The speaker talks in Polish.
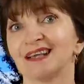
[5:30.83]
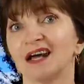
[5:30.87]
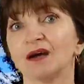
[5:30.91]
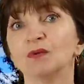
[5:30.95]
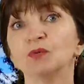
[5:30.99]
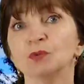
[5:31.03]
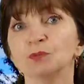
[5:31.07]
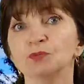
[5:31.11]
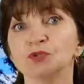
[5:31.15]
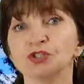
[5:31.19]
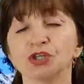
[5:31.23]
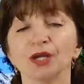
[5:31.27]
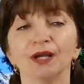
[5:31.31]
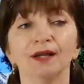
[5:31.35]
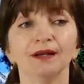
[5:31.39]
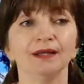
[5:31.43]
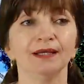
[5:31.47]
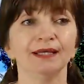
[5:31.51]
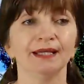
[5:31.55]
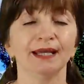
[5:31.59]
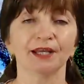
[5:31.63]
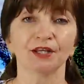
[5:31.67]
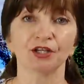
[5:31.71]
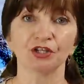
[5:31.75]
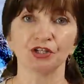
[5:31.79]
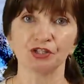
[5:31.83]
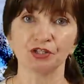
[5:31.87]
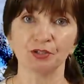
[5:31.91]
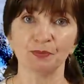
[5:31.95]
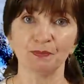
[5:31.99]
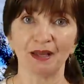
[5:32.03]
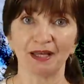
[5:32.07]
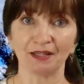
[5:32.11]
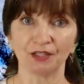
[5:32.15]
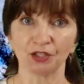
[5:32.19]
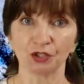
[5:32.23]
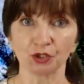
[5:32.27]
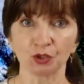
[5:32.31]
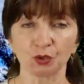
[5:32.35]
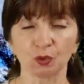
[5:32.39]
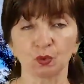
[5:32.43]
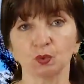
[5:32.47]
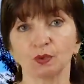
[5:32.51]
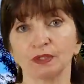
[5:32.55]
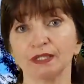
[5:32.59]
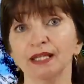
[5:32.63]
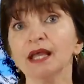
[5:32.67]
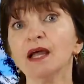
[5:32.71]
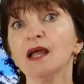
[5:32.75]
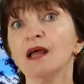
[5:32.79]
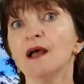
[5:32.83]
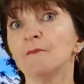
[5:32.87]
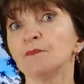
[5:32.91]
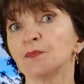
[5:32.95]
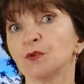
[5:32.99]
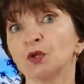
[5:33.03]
całym ciele, jakieś zmiany skórne,